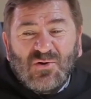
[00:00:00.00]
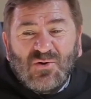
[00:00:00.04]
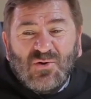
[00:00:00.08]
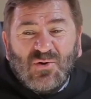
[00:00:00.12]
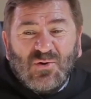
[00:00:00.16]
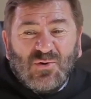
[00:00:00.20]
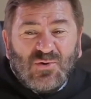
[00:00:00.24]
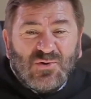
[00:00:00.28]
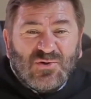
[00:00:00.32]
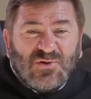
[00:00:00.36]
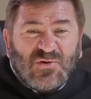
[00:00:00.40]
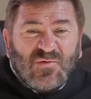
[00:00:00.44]

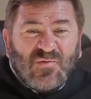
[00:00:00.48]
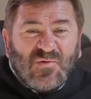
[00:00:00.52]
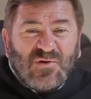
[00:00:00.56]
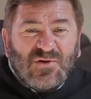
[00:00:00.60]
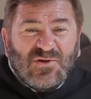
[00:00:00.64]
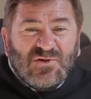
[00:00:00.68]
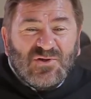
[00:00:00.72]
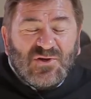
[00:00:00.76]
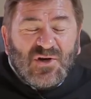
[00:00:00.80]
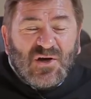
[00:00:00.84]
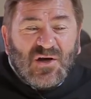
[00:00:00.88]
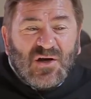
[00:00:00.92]
to
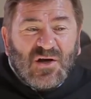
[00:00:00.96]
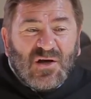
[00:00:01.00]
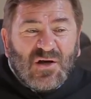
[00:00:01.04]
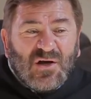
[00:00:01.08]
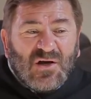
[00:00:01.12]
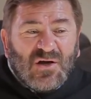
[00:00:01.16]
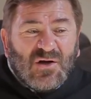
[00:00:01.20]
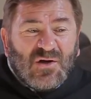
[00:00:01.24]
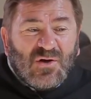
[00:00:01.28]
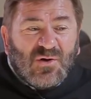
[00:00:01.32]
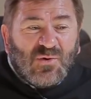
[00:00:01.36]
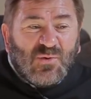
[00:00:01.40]
oczywiście
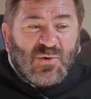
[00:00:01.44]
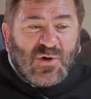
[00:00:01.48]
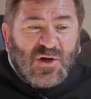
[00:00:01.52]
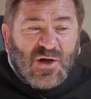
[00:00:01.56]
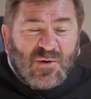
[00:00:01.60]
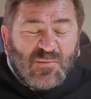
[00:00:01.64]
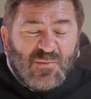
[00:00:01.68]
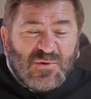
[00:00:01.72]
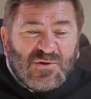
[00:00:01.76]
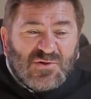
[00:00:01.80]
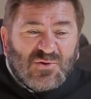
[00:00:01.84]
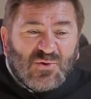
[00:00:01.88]

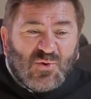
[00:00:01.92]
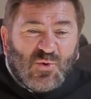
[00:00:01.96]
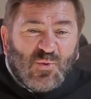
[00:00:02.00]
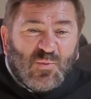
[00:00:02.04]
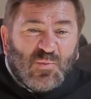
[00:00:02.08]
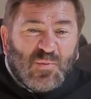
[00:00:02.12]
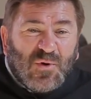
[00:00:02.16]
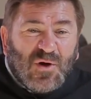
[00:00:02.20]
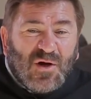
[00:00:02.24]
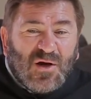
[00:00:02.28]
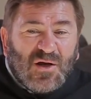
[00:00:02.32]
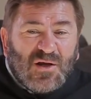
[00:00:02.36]
kuria
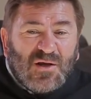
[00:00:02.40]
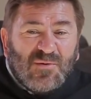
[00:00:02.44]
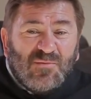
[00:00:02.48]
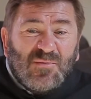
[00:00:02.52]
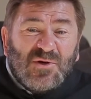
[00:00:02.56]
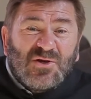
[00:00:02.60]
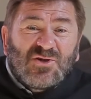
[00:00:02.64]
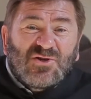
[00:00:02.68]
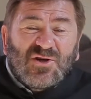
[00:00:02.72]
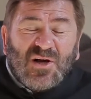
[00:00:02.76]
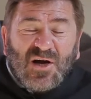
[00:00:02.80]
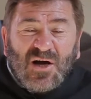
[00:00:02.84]
biskupia i
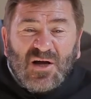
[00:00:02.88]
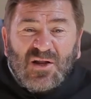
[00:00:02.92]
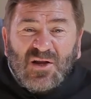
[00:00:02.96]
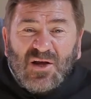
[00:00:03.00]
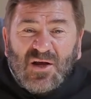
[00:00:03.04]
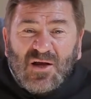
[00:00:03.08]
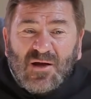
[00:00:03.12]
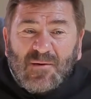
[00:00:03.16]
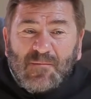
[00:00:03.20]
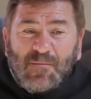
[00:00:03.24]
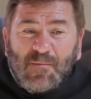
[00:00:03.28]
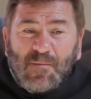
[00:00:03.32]

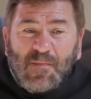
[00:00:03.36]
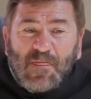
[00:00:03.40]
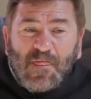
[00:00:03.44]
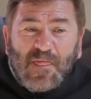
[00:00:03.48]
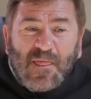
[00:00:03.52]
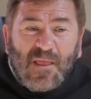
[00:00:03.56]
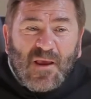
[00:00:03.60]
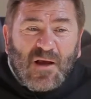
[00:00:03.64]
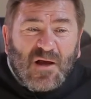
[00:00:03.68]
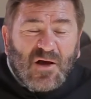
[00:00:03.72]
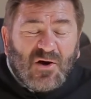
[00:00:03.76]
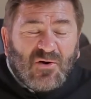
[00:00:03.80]
mieszkanie
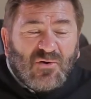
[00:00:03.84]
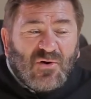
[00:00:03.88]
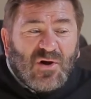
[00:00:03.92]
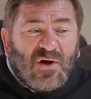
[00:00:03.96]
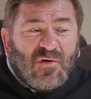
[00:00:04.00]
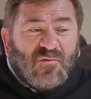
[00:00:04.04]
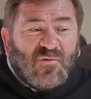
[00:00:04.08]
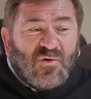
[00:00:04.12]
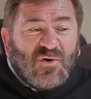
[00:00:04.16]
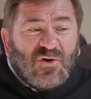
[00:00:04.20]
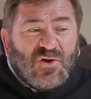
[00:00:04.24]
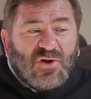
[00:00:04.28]

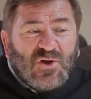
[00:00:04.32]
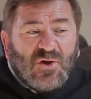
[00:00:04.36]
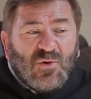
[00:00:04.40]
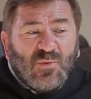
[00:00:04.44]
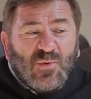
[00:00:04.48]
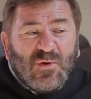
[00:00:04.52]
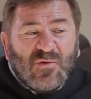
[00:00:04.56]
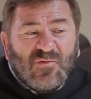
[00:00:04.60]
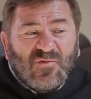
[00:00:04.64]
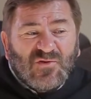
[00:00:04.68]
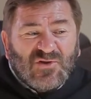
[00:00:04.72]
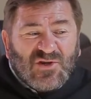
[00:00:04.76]
Karola
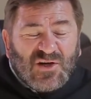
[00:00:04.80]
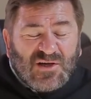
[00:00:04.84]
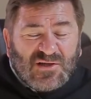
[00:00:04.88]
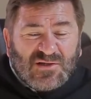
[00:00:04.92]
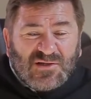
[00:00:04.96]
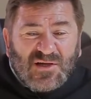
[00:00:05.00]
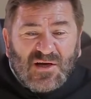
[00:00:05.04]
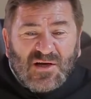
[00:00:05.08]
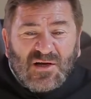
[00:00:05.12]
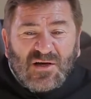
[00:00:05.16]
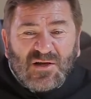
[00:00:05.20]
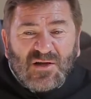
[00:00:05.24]
Wojtyły w
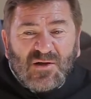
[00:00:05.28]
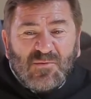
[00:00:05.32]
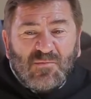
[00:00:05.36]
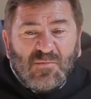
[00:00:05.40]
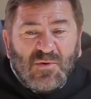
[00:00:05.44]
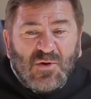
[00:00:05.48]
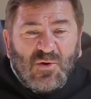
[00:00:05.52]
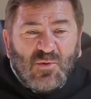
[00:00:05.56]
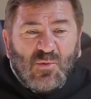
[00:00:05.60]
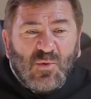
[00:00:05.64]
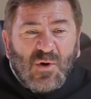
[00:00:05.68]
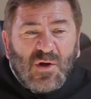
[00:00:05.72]
czasach, gdy
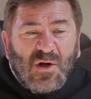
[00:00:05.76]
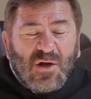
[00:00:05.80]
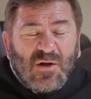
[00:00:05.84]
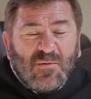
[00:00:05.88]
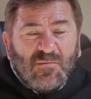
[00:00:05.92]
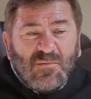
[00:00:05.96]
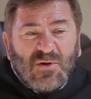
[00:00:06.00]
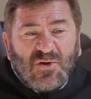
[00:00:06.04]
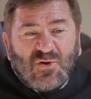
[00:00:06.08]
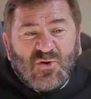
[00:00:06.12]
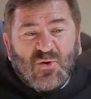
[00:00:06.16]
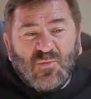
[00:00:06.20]
był
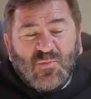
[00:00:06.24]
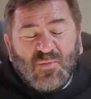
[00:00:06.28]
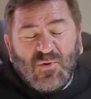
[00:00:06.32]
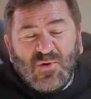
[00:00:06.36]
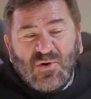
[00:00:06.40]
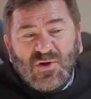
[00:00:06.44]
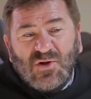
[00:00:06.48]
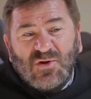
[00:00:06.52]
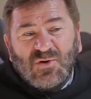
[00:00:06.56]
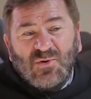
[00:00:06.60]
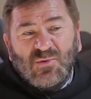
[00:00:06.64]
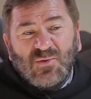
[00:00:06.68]

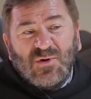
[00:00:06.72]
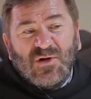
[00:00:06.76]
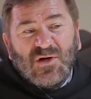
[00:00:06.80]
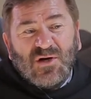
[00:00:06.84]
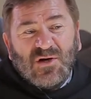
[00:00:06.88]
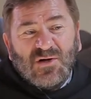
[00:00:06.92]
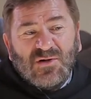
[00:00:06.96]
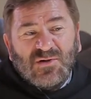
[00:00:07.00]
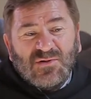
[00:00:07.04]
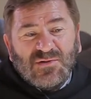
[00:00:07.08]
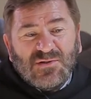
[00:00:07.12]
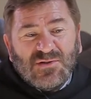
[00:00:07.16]
metropolitą
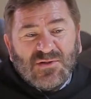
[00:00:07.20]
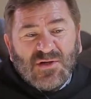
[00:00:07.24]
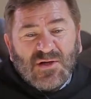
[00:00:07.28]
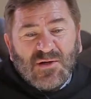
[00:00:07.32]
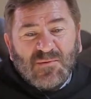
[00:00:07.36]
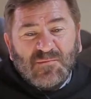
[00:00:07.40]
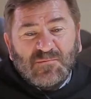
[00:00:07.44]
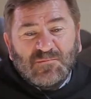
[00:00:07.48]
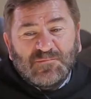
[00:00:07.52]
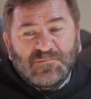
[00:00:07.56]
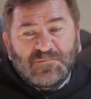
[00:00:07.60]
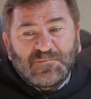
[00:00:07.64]
krakowskim.